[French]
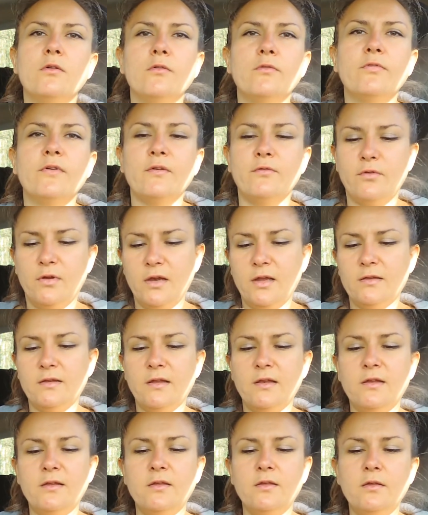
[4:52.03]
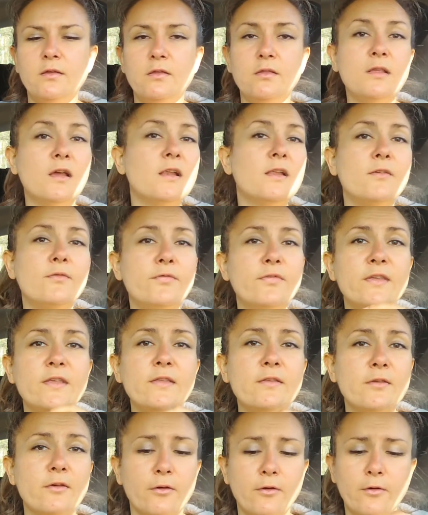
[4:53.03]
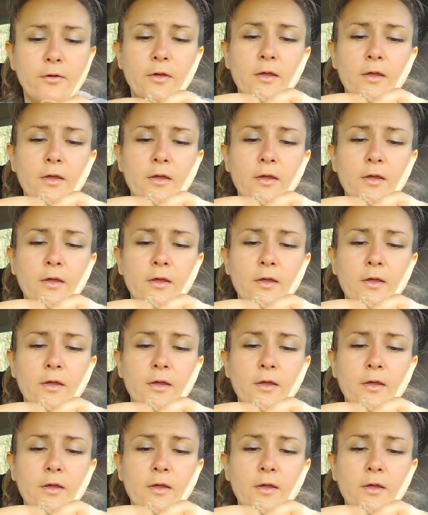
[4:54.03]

Enfin, voilà, d'aller vite...